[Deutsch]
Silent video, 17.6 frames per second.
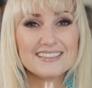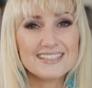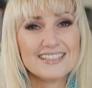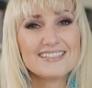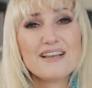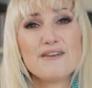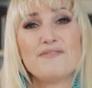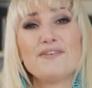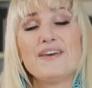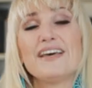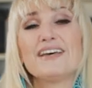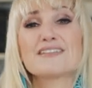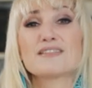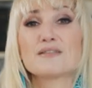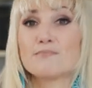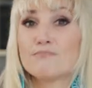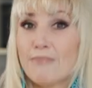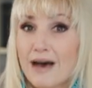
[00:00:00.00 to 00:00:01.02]
Dieser
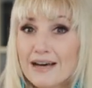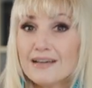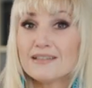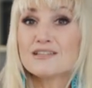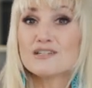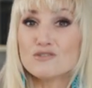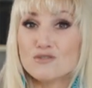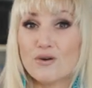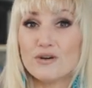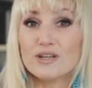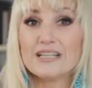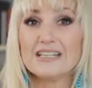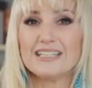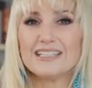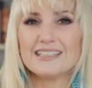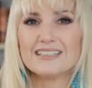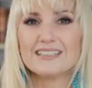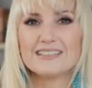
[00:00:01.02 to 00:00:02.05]
Vers macht
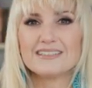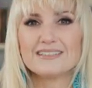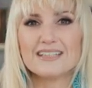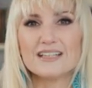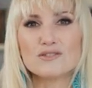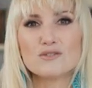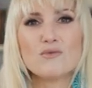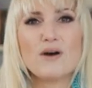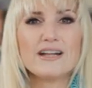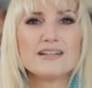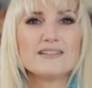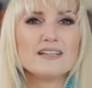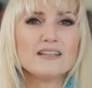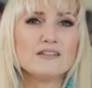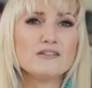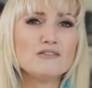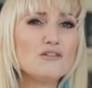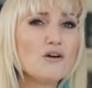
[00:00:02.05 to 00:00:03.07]
deutlich, dass du
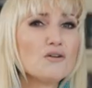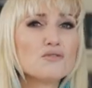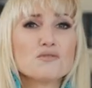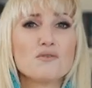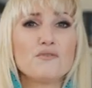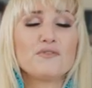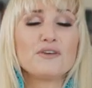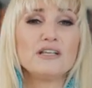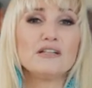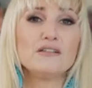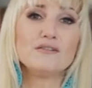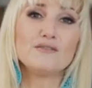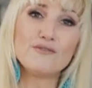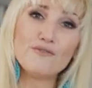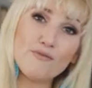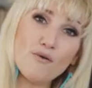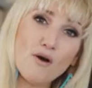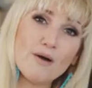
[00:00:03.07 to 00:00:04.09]
anderen noch so viel
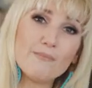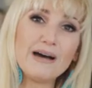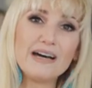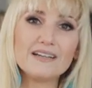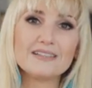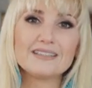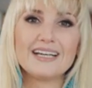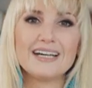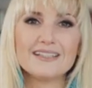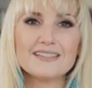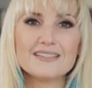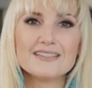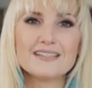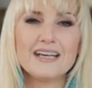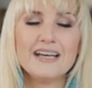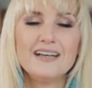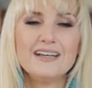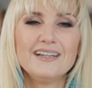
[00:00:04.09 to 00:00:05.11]
vormachen
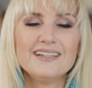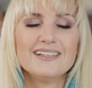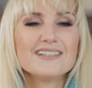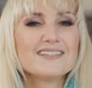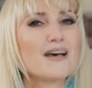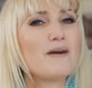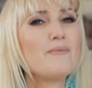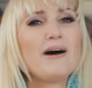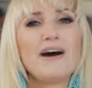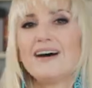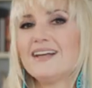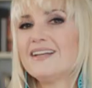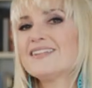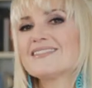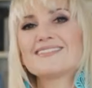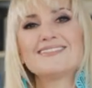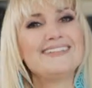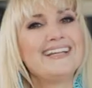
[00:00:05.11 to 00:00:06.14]
kannst, es aber
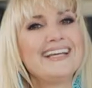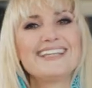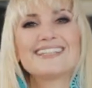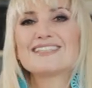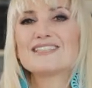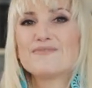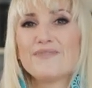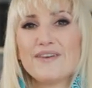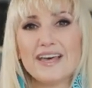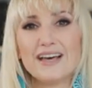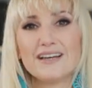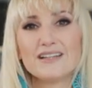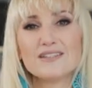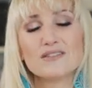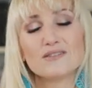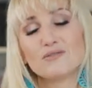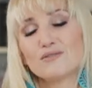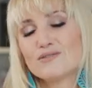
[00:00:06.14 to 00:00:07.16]
alles nichts
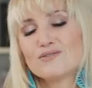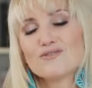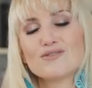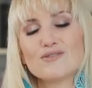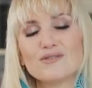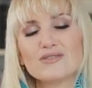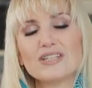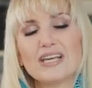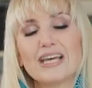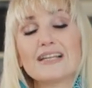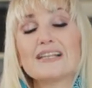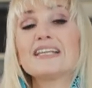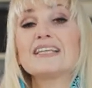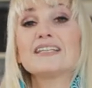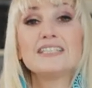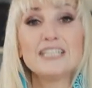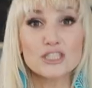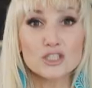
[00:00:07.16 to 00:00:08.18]
wert und
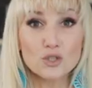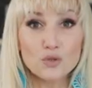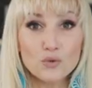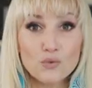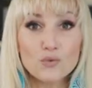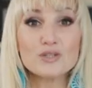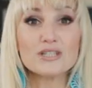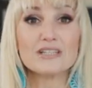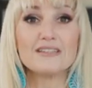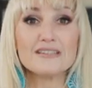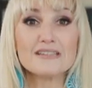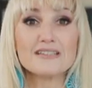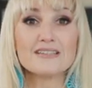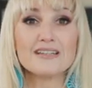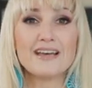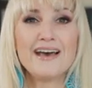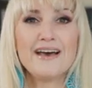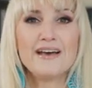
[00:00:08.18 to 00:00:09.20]
schlussendlich nicht gut
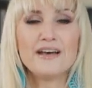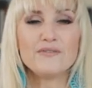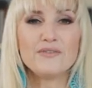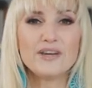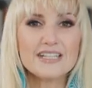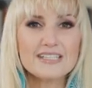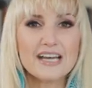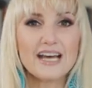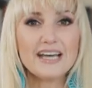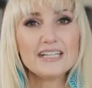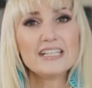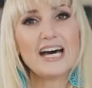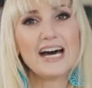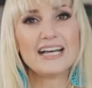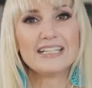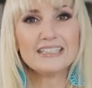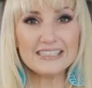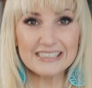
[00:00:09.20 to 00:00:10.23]
ist, wenn dein
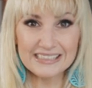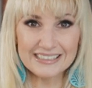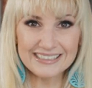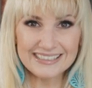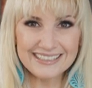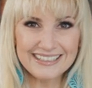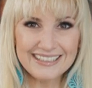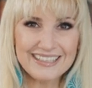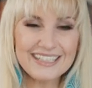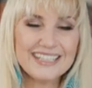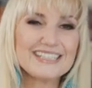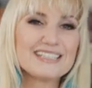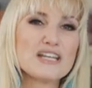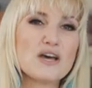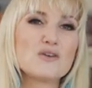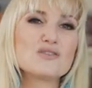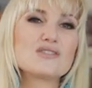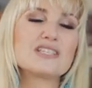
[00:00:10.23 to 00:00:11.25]
Handeln
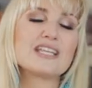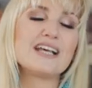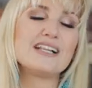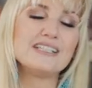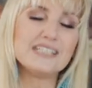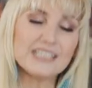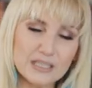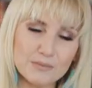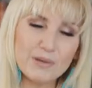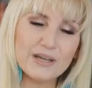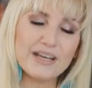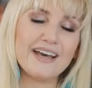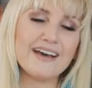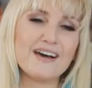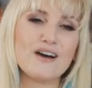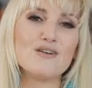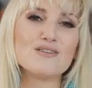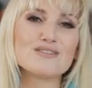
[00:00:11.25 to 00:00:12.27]
nicht aus der Liebe
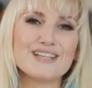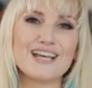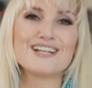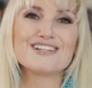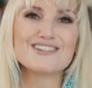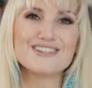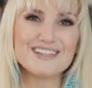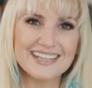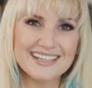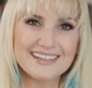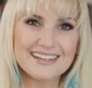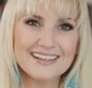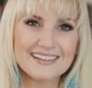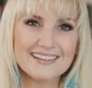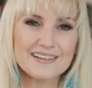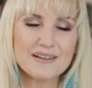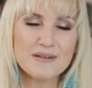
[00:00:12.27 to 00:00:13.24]
heraus entsteht.